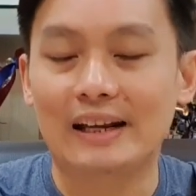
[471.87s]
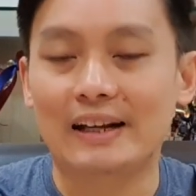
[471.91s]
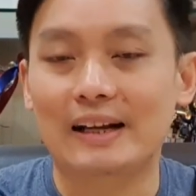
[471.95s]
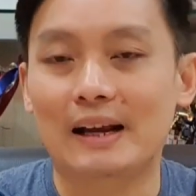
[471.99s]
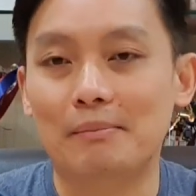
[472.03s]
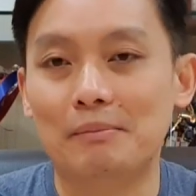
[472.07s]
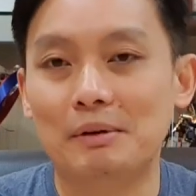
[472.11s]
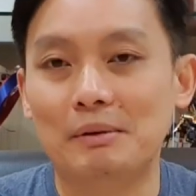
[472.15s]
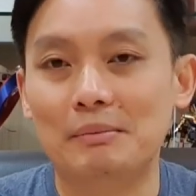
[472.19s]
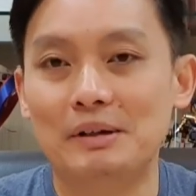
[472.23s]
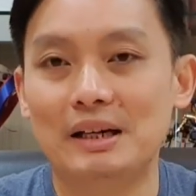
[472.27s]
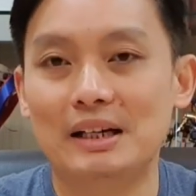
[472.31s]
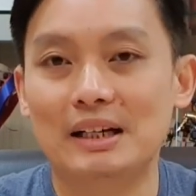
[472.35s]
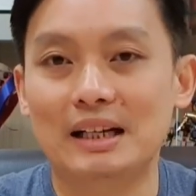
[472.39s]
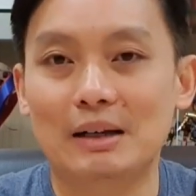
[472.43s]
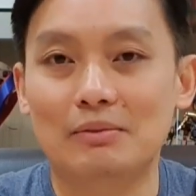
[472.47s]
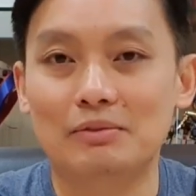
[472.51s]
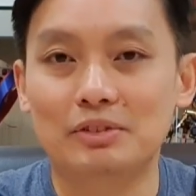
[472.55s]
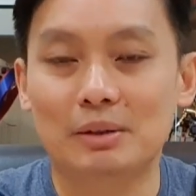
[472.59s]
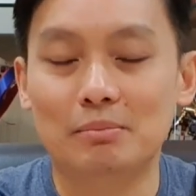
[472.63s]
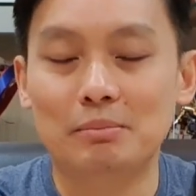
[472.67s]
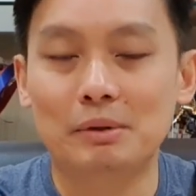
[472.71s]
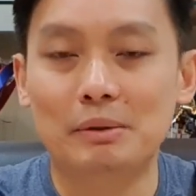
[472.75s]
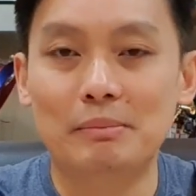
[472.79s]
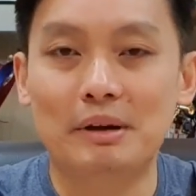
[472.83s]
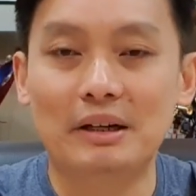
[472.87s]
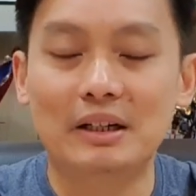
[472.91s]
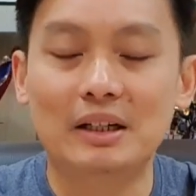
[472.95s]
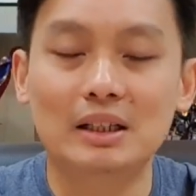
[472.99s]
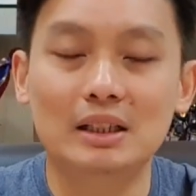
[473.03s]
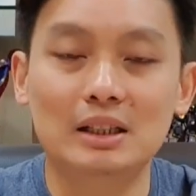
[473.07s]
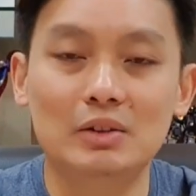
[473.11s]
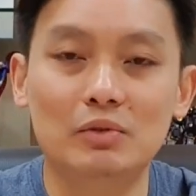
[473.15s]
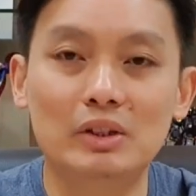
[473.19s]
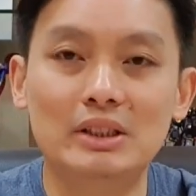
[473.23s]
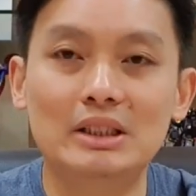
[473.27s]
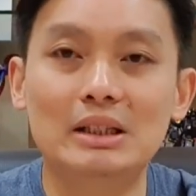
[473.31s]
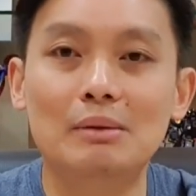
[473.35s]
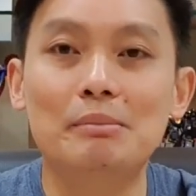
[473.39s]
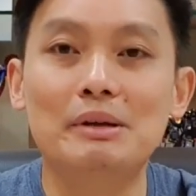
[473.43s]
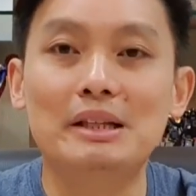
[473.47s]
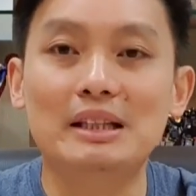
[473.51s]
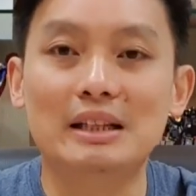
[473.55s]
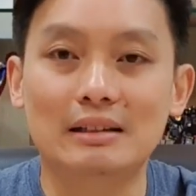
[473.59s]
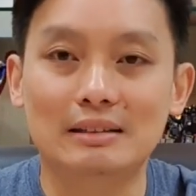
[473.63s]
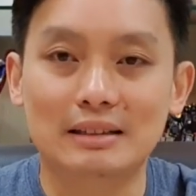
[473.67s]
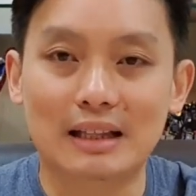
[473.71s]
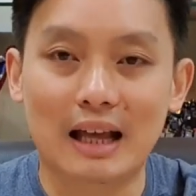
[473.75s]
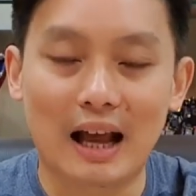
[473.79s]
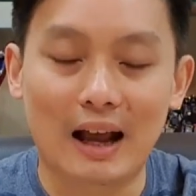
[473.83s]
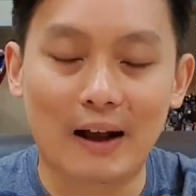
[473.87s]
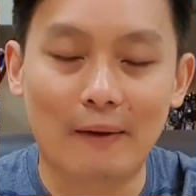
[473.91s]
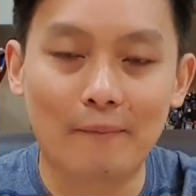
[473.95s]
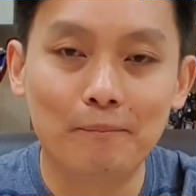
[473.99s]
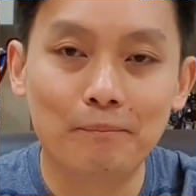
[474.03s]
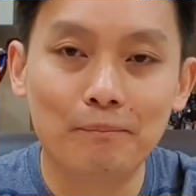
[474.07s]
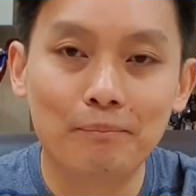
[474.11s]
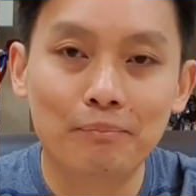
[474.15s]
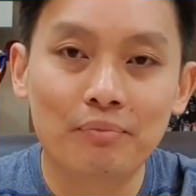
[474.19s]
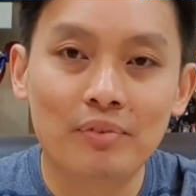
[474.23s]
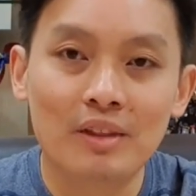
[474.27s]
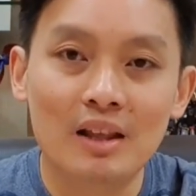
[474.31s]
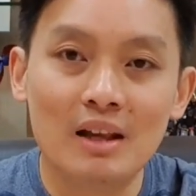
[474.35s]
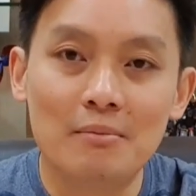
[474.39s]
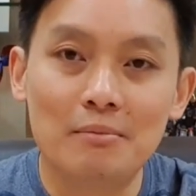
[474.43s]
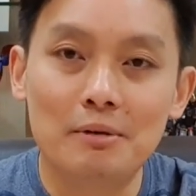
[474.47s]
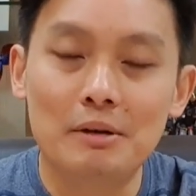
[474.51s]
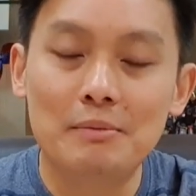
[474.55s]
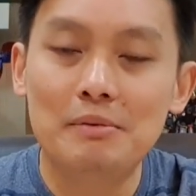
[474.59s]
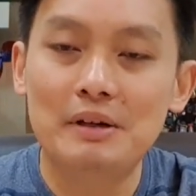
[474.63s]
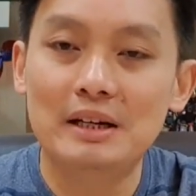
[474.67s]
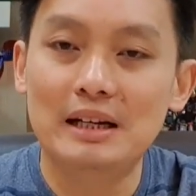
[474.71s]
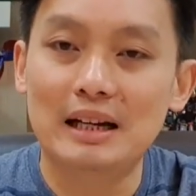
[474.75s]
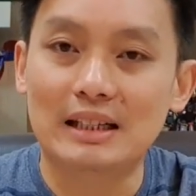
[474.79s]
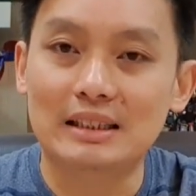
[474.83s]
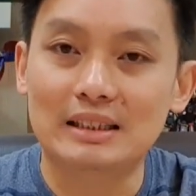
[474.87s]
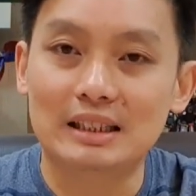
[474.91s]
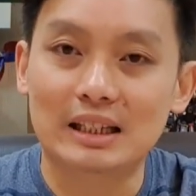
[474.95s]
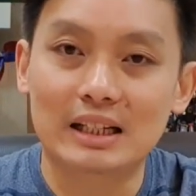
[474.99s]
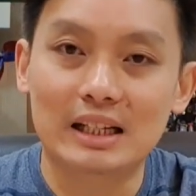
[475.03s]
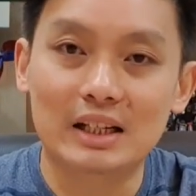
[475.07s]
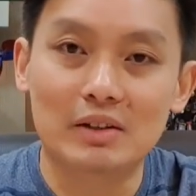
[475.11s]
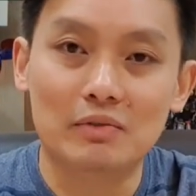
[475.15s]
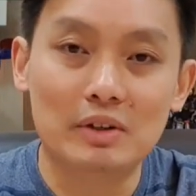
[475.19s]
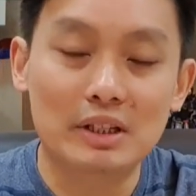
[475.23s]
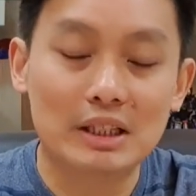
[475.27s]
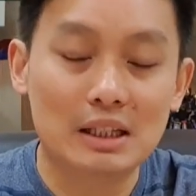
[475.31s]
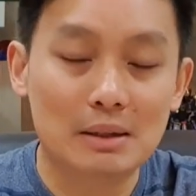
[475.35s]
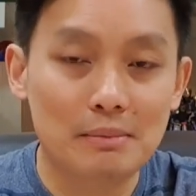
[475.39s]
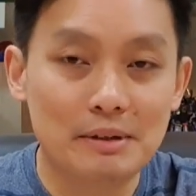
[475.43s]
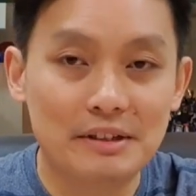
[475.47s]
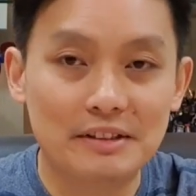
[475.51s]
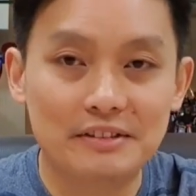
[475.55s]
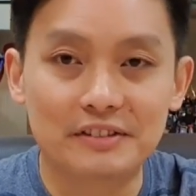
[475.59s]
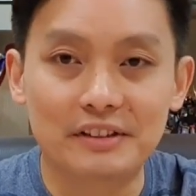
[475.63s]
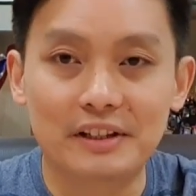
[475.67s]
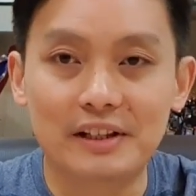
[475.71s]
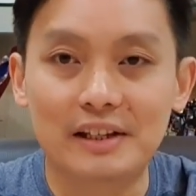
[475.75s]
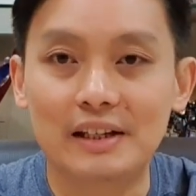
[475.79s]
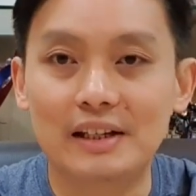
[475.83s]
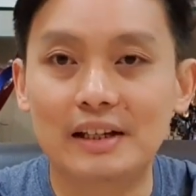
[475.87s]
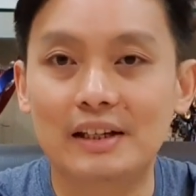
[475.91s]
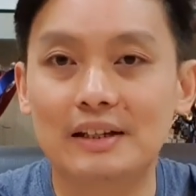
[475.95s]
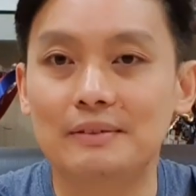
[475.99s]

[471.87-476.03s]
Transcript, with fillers: ครับ เพื่อนๆ ครับซัพพลีเมนต์ก็คือวิตามินต่างๆ เพื่อนๆ อาจจะกินวิตามินซี